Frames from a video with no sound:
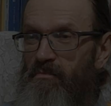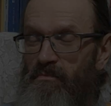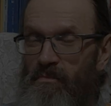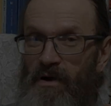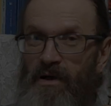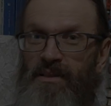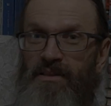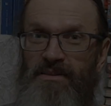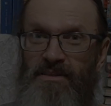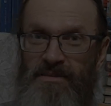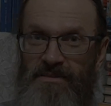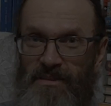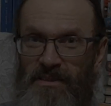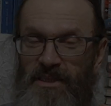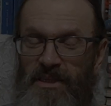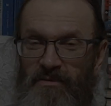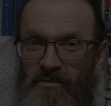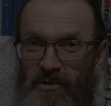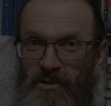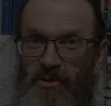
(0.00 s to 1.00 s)
Пал на
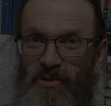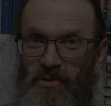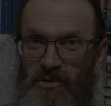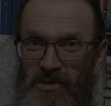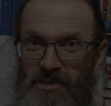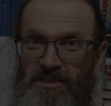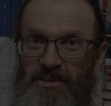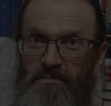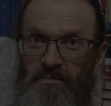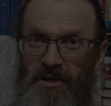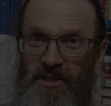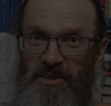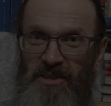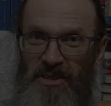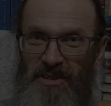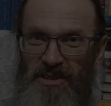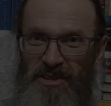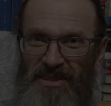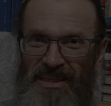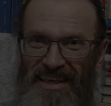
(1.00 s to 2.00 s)
него тоже из-за
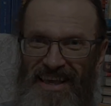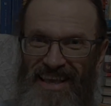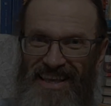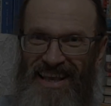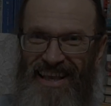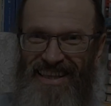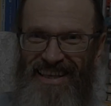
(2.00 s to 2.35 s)
протеста, если